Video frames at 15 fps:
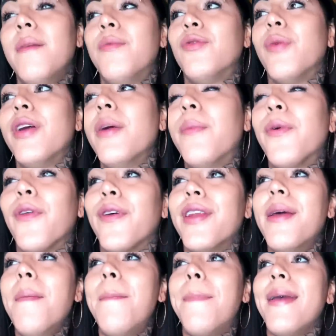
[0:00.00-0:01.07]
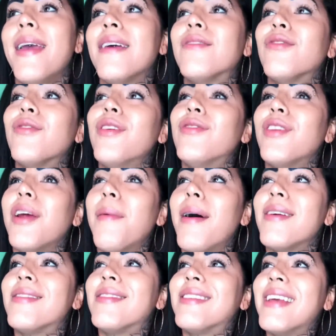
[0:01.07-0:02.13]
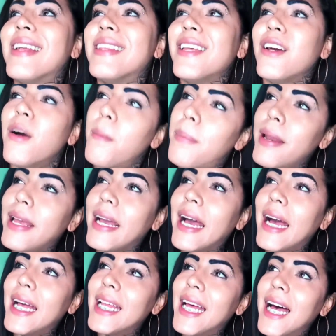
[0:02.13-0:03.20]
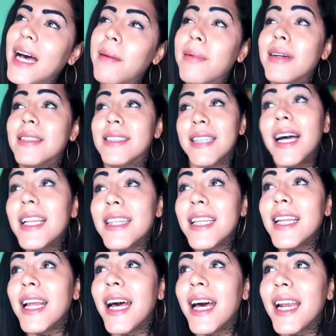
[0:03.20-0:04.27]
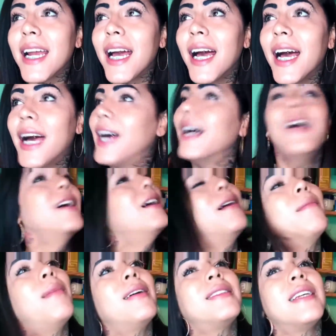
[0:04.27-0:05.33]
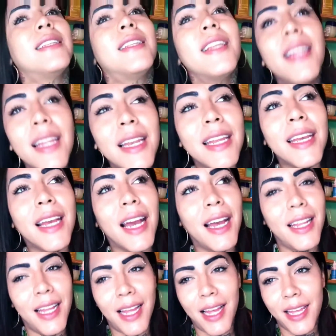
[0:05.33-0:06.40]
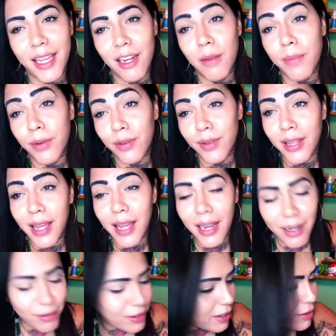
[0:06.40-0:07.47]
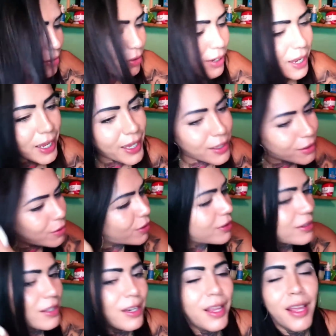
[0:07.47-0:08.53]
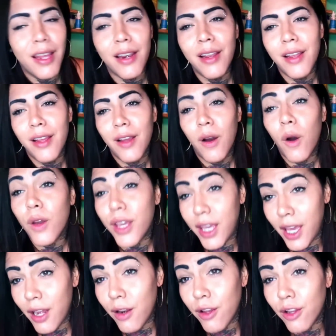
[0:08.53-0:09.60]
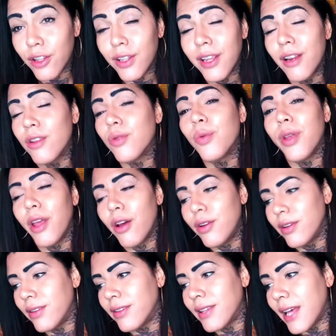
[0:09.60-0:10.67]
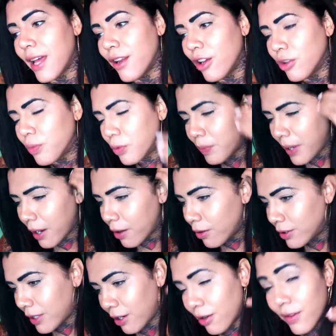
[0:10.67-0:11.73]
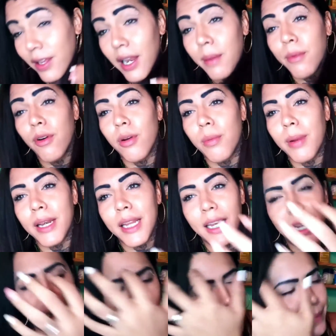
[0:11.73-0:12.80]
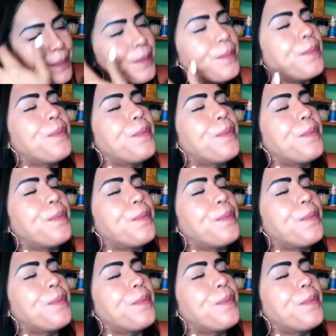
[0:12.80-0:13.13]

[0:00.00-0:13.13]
Y pues bueno, ¿por dónde empiezo? Es una historia bastante complicada, bastante larga, bastante delicada y en lo personal es una historia que tengo que tener o quiero yo tener los cuidados necesarios pues para contarlo de la mejor manera, ¿no?